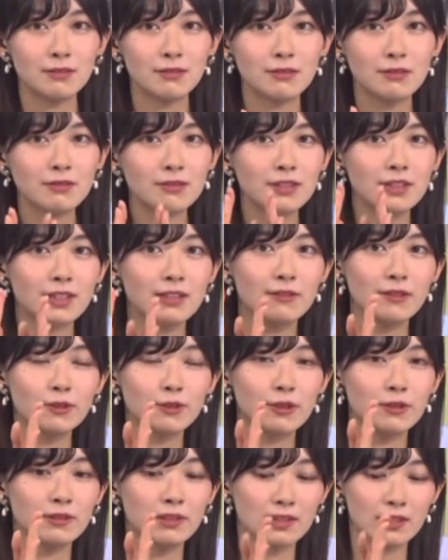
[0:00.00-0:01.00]
句読点
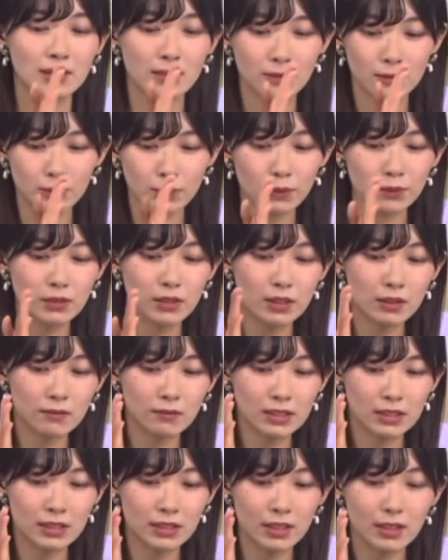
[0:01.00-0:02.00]
はどうやるんですか句読
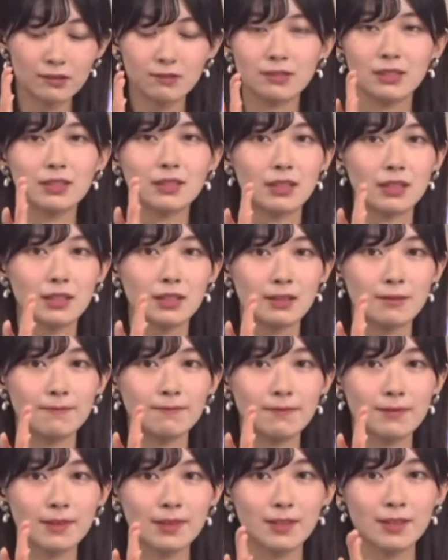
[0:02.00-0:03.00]
点自体あるんでしたっけ